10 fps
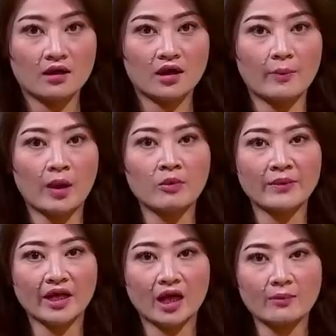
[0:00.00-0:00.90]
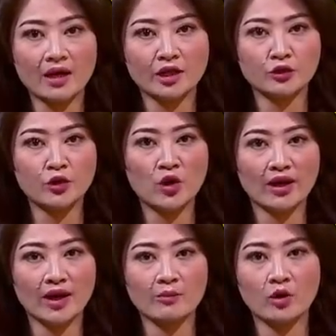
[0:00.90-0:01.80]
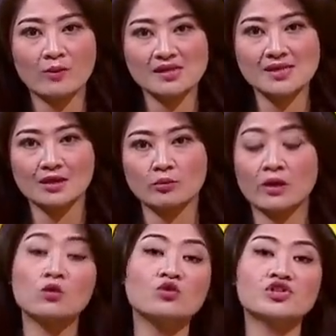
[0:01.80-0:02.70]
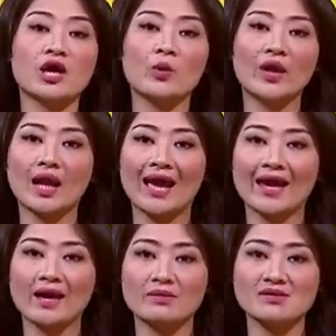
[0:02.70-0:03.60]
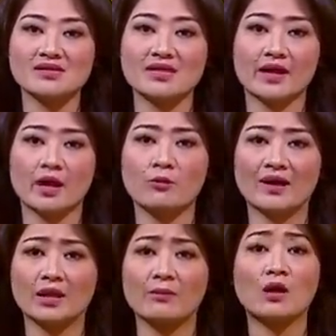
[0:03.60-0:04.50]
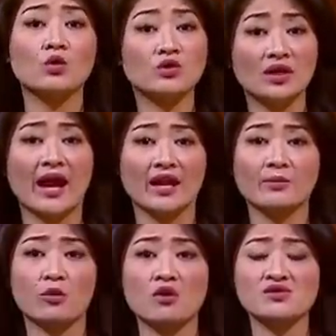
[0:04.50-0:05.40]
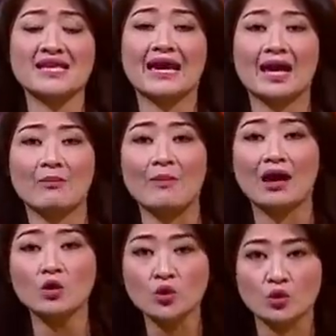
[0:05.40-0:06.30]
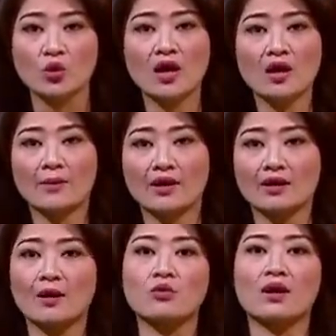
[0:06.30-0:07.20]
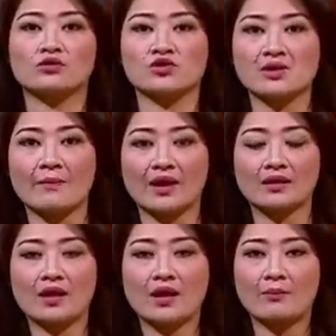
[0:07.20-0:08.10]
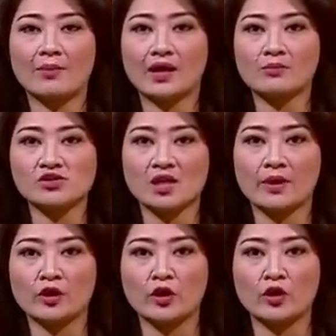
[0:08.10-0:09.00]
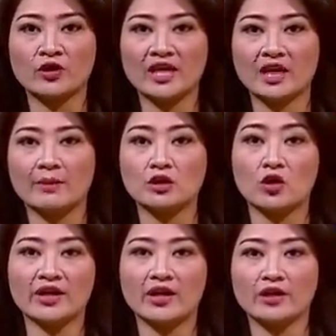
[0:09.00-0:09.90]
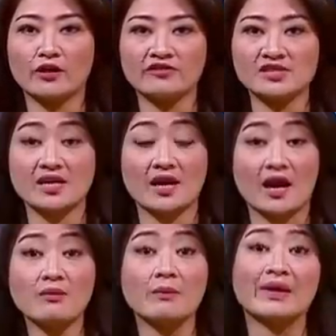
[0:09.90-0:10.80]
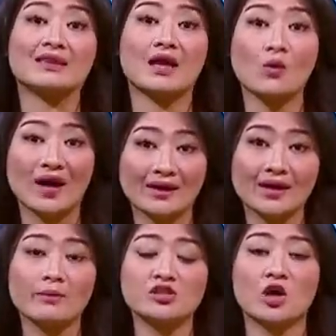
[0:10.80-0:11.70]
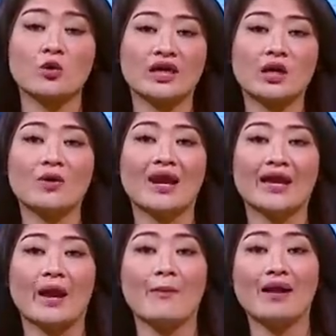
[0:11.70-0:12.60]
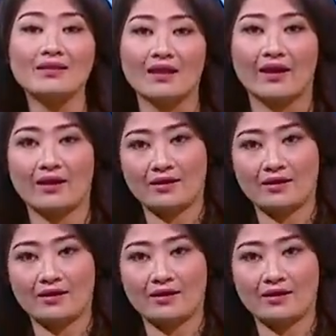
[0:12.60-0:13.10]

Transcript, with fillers: Gempa bumi dengan magnitudo 6,1 mengguncang wilayah pesisir Kabupaten Maluku Tengah di Pulau Seram, Maluku pada Rabu waktu setempat. Badan Pusat Meteorologi, Klimatologi, dan Geofisika meminta warga menjauhi wilayah pantai.